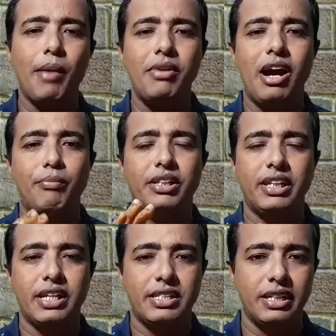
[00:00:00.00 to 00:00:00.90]
আমি
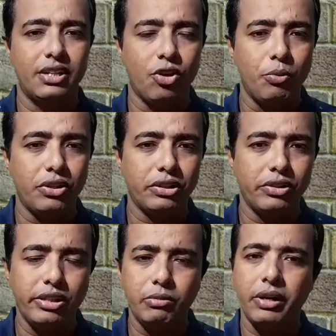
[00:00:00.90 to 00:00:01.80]
আপনাদের কাছ থেকে টমেটো
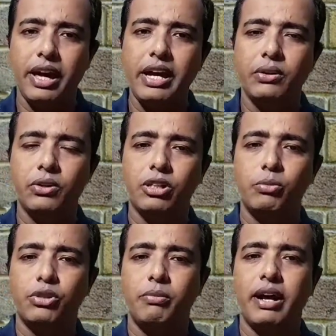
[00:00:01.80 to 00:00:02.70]
কিনে নেবো এই হলো
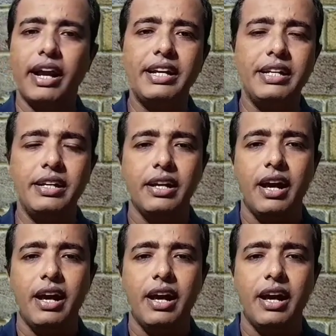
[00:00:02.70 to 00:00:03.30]
টমেটোর ভ্যারাইটি